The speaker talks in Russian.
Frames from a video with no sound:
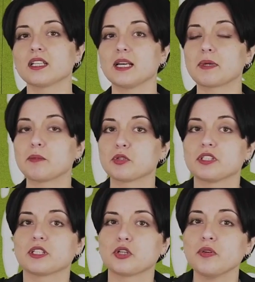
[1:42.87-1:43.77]
Для
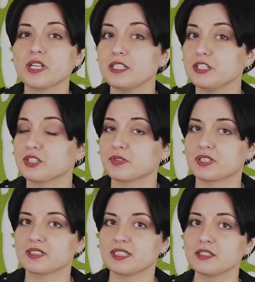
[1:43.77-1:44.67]
обработки такого количества
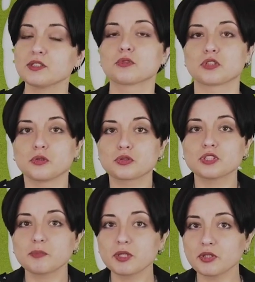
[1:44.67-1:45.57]
транзакций уже
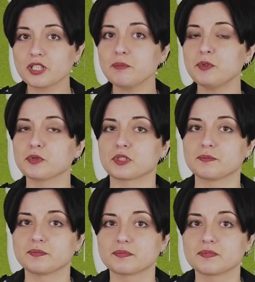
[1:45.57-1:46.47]
нужен неплохой компьютер.